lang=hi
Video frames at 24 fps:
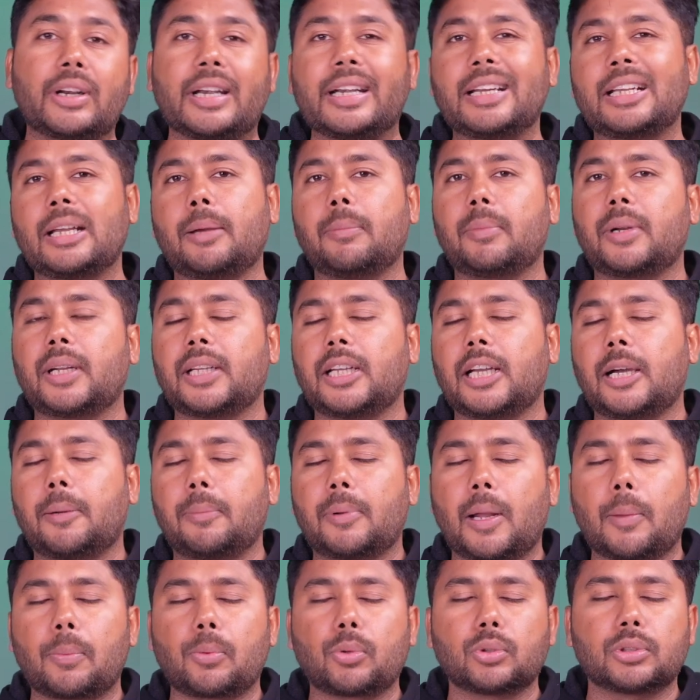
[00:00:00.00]
फ्रंट कैमरा यहाँ
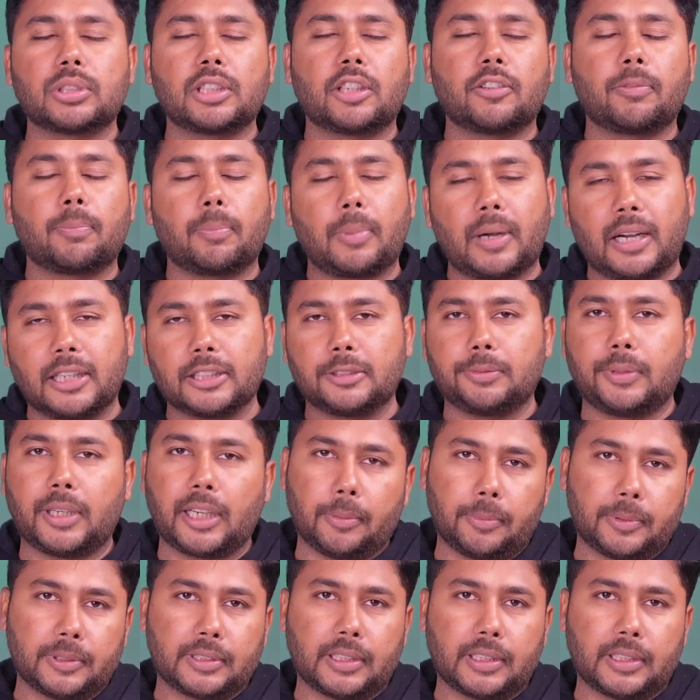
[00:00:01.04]
पर आपको सिर्फ पाँच मेगा